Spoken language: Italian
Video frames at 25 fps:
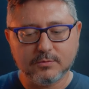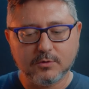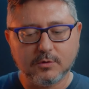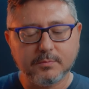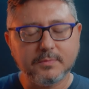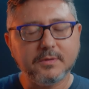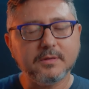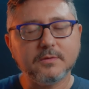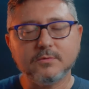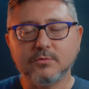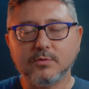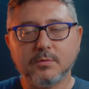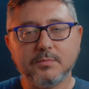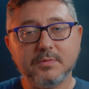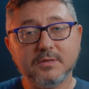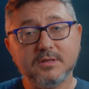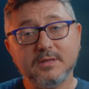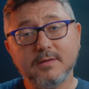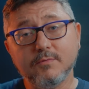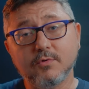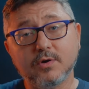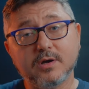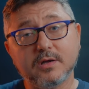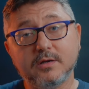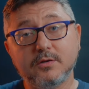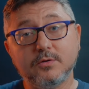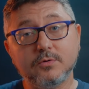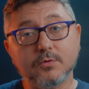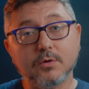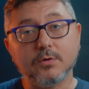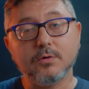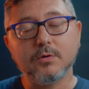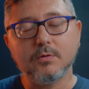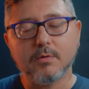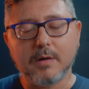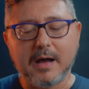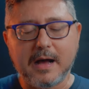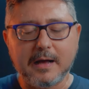un, ob un obiettivo che non
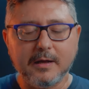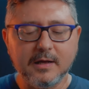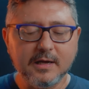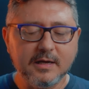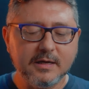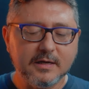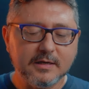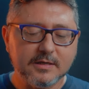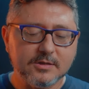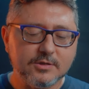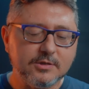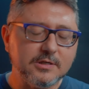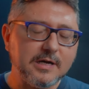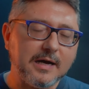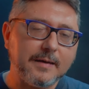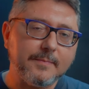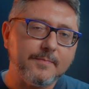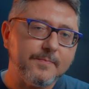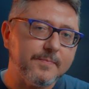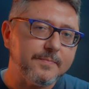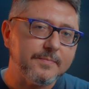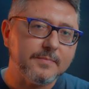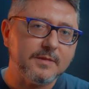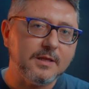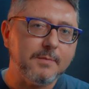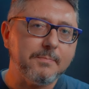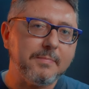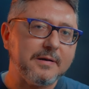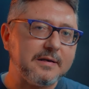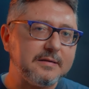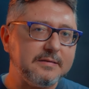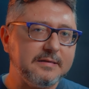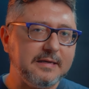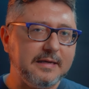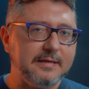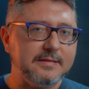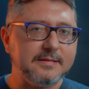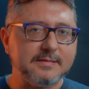lo ha, già di
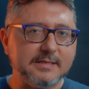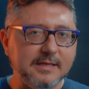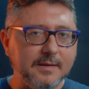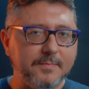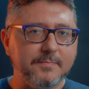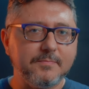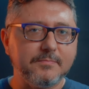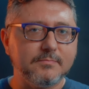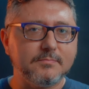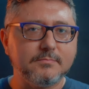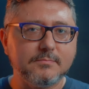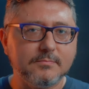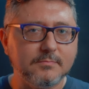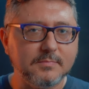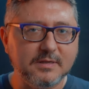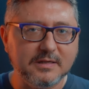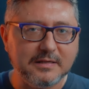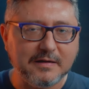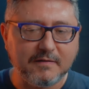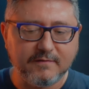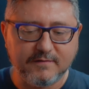partenza mi dà